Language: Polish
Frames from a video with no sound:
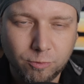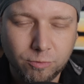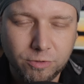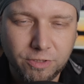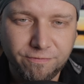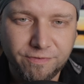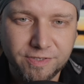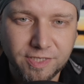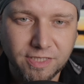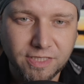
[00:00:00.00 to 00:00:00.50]

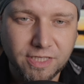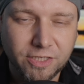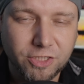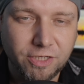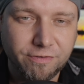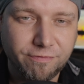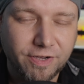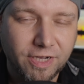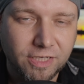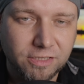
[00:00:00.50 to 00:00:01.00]

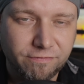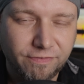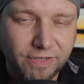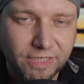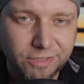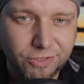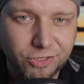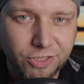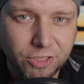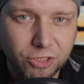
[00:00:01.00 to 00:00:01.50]
Uniwersytecie w
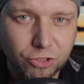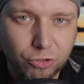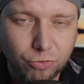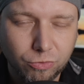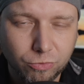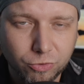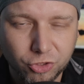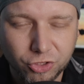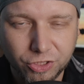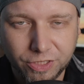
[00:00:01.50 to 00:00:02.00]
Harvardzie,
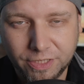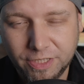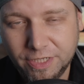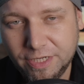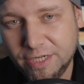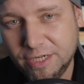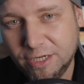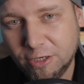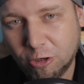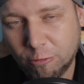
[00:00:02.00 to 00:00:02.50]
którzy
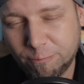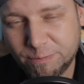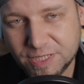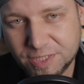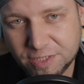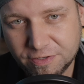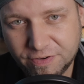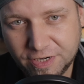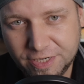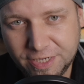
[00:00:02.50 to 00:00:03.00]

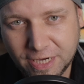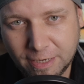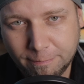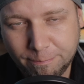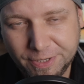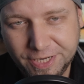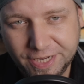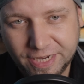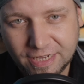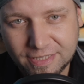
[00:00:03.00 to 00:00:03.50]
opracowali
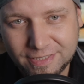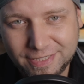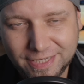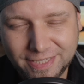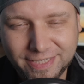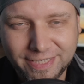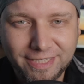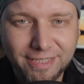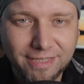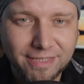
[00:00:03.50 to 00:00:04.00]
aplikację
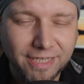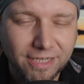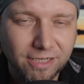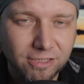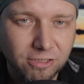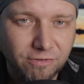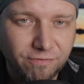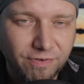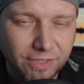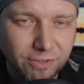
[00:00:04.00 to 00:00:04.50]

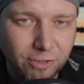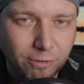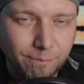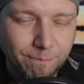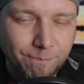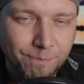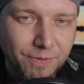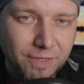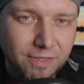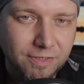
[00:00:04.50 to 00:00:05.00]
zintegrowaną
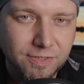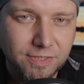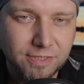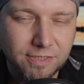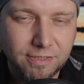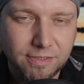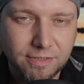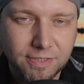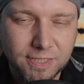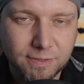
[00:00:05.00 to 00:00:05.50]

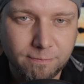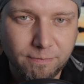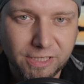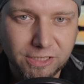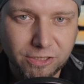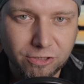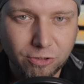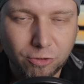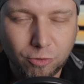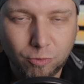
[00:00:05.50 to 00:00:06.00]
z
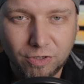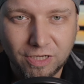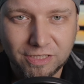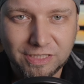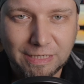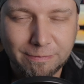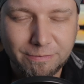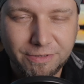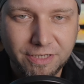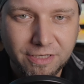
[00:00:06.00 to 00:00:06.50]
smart
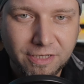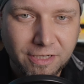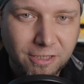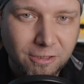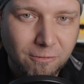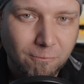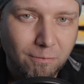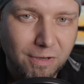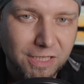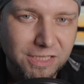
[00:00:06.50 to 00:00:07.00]
okularami
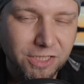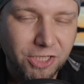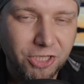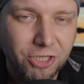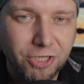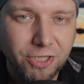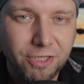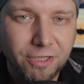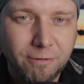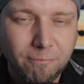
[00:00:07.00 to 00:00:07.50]

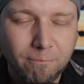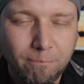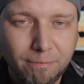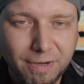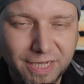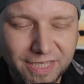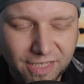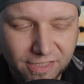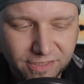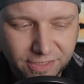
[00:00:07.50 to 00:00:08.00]
marki
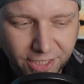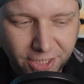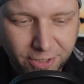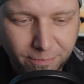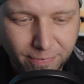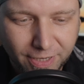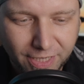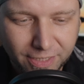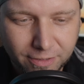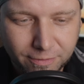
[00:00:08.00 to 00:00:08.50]

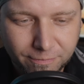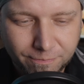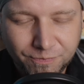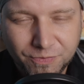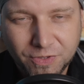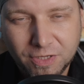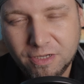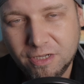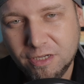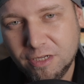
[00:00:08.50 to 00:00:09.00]
MetaRayban.
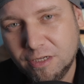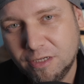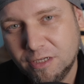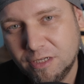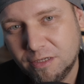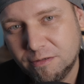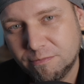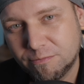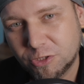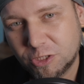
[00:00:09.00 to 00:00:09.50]

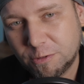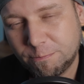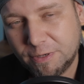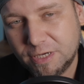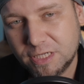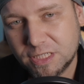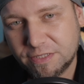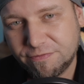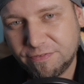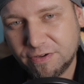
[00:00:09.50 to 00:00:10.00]
Proszę
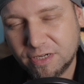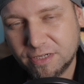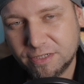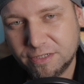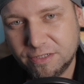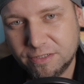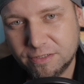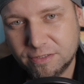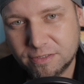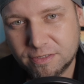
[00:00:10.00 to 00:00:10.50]

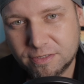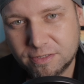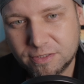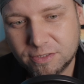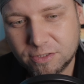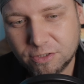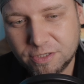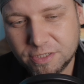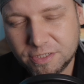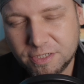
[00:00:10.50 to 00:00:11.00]
Państwa,
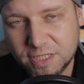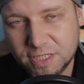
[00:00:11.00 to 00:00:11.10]
co jest